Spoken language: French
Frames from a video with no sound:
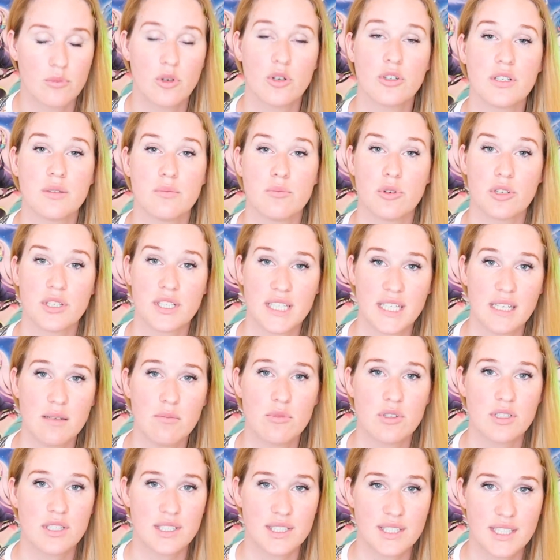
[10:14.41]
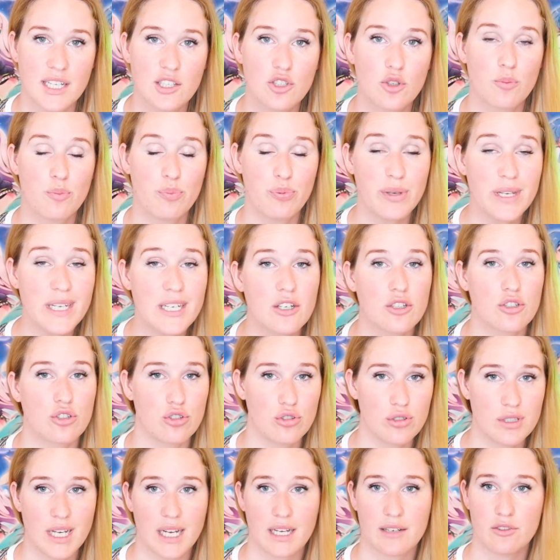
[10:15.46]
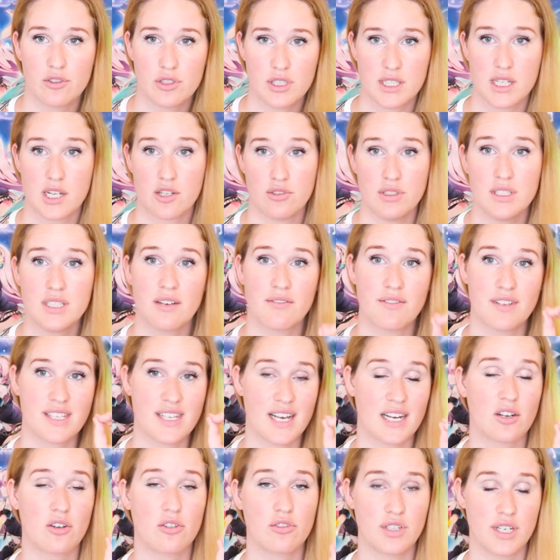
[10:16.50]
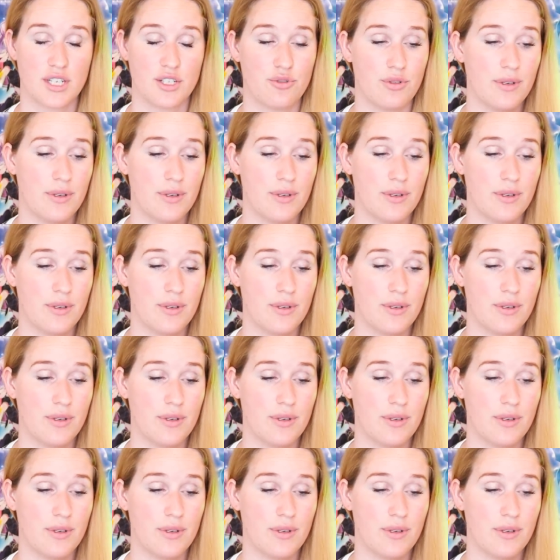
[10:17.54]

Mochi me disait depuis que je suis arrivée aux états unis ça fait 5 ans que j'y